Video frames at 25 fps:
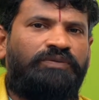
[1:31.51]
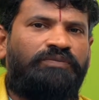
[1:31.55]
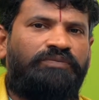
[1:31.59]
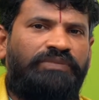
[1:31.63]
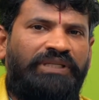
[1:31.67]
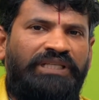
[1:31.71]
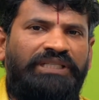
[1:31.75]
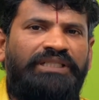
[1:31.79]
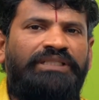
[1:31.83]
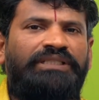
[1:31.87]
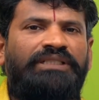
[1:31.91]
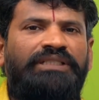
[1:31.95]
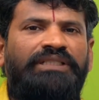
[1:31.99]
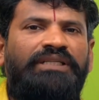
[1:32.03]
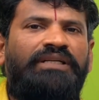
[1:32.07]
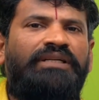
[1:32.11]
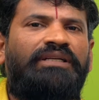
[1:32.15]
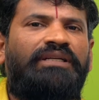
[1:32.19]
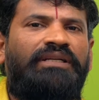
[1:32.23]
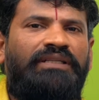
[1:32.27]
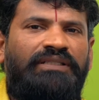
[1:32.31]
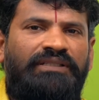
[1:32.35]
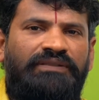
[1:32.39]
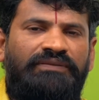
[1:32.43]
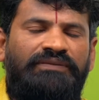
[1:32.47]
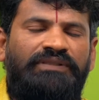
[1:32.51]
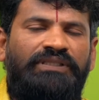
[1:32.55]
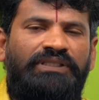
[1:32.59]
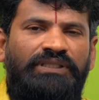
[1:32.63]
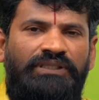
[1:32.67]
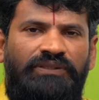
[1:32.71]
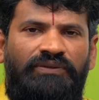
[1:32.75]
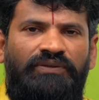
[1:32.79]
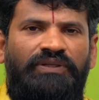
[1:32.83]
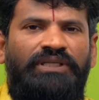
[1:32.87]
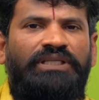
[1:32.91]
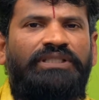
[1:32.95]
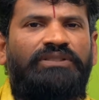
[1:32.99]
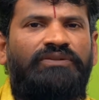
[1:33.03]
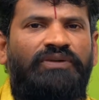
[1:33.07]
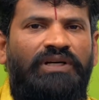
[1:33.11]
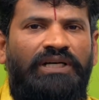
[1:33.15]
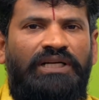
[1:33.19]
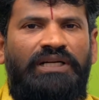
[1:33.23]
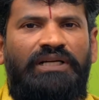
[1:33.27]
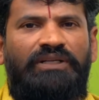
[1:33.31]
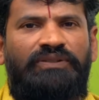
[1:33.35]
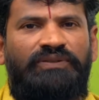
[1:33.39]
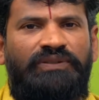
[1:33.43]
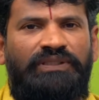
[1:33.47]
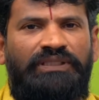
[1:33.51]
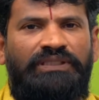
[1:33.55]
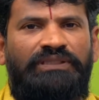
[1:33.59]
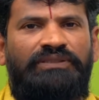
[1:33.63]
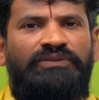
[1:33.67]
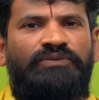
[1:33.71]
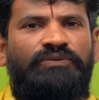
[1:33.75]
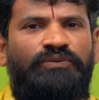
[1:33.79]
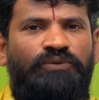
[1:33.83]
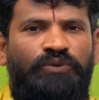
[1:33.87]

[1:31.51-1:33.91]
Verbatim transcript: పెంకిటిండ్లకి అనేవి రెండే ద్వారాలు ఉండేవి